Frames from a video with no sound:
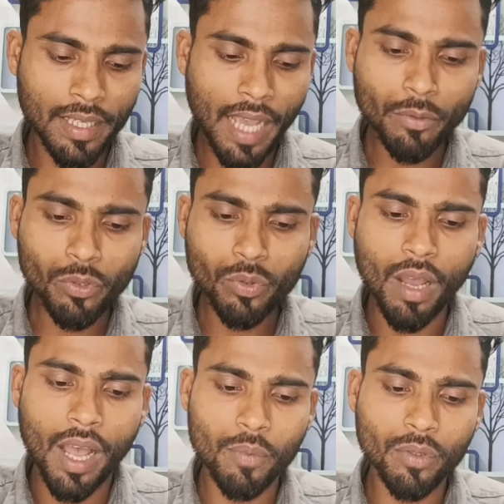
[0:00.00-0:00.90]
यहाँ
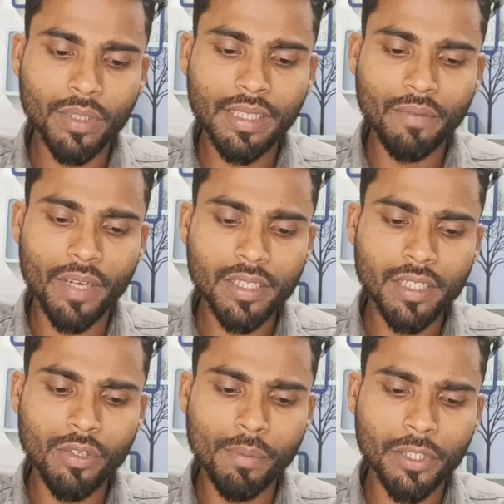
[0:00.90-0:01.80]
दोस्तों आप लोग देखिए
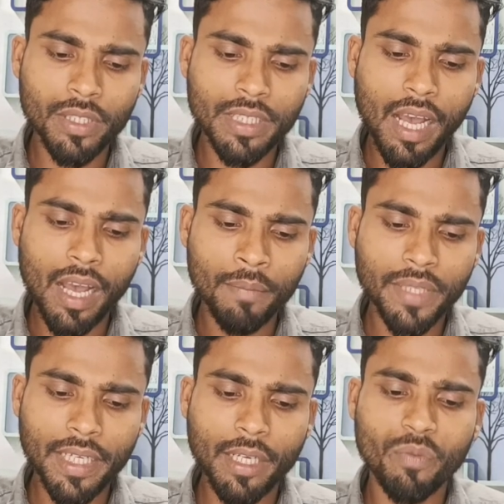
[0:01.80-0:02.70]
फर्स्ट जो वीडियो यहाँ आप
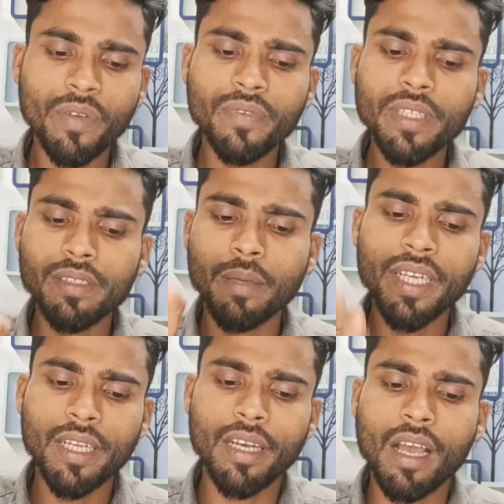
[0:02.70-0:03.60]
देख रहे हो
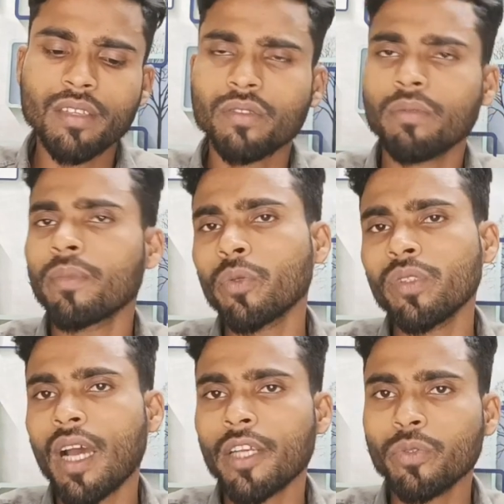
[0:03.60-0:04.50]
57 लाख्स
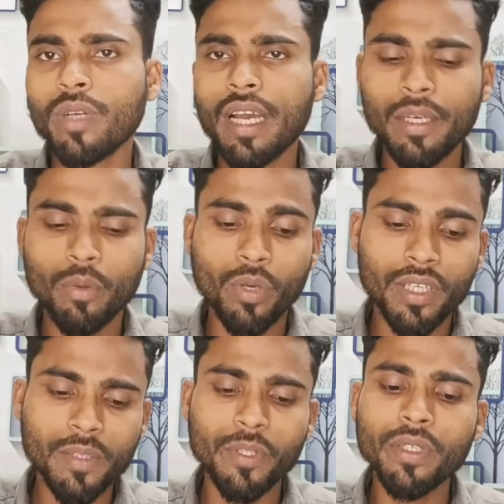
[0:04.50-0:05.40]
व्यूज आ चुका है
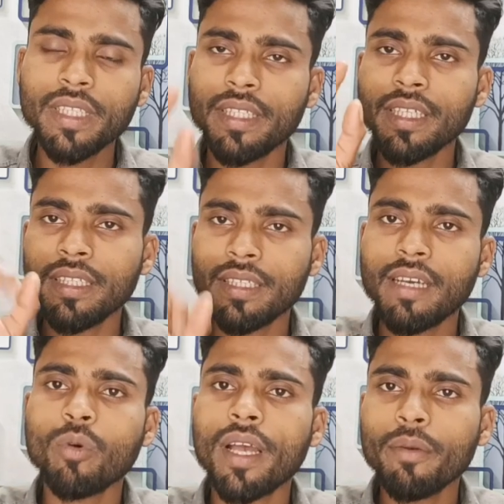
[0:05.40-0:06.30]
और इस वीडियो की दिन
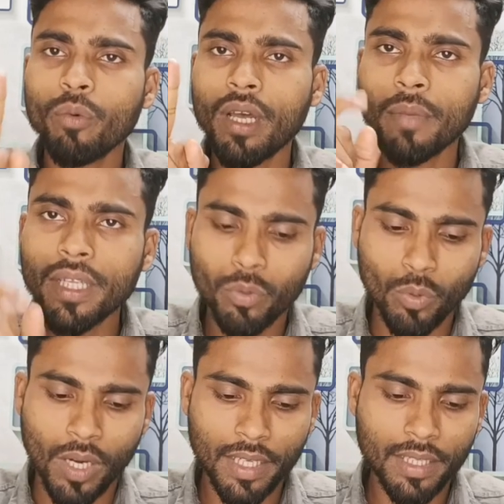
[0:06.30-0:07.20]
कितना हुआ है वन मंथ
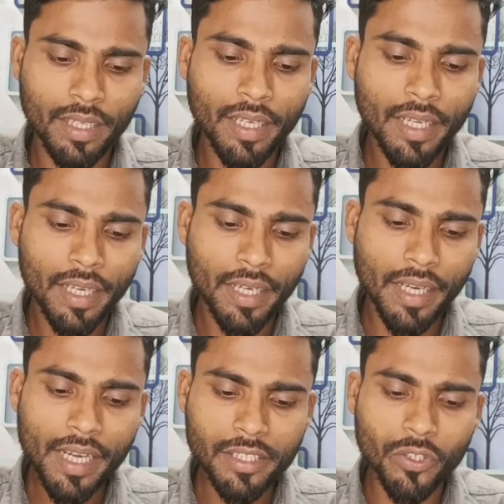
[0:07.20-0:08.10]
हुआ है
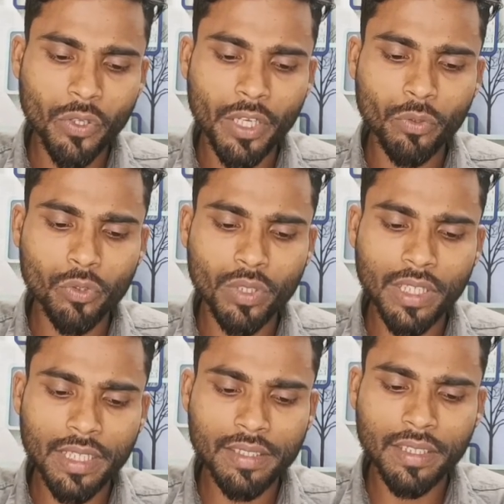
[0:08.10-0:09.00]
नेक्स्ट जो है दोस्तों
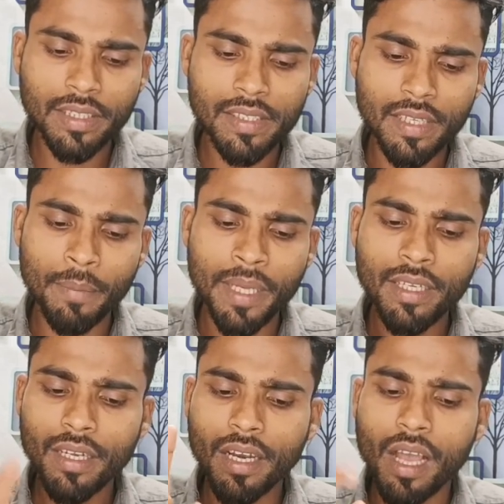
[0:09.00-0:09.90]
देखिए 67
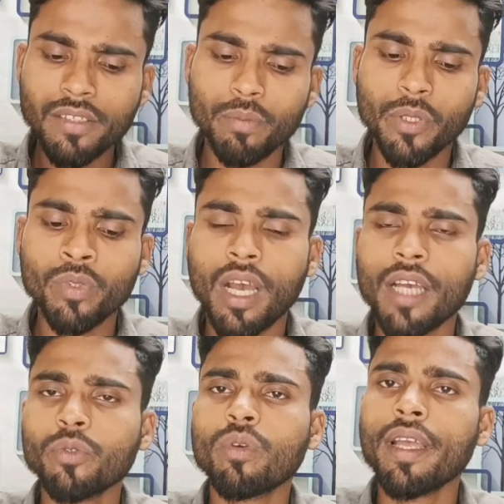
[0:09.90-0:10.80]
लाख्स व्यूज
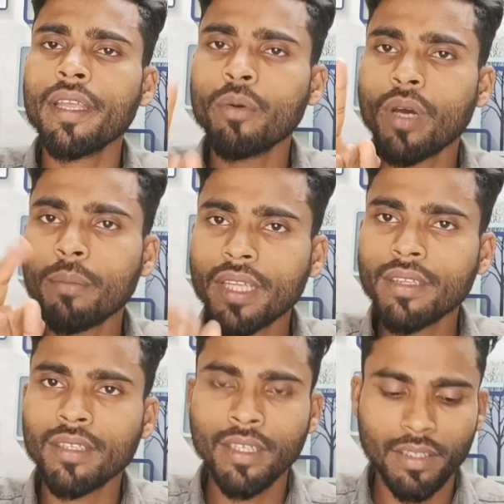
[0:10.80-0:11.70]
आ चुका है वन
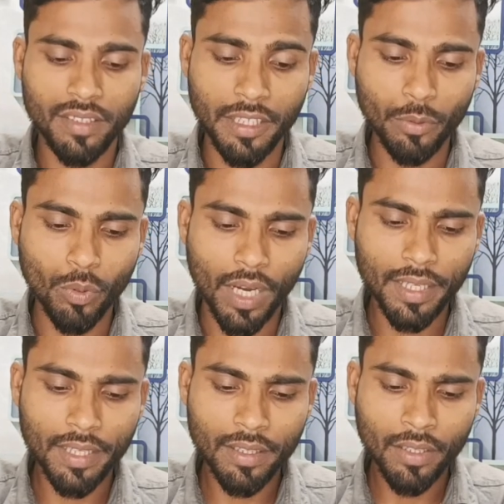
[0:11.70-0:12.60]
मंथ दिन हुआ
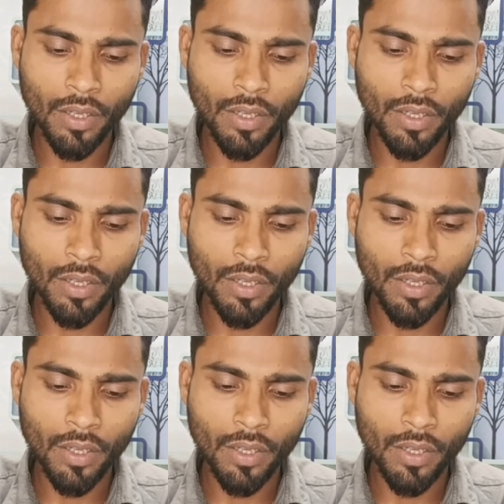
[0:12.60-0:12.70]
है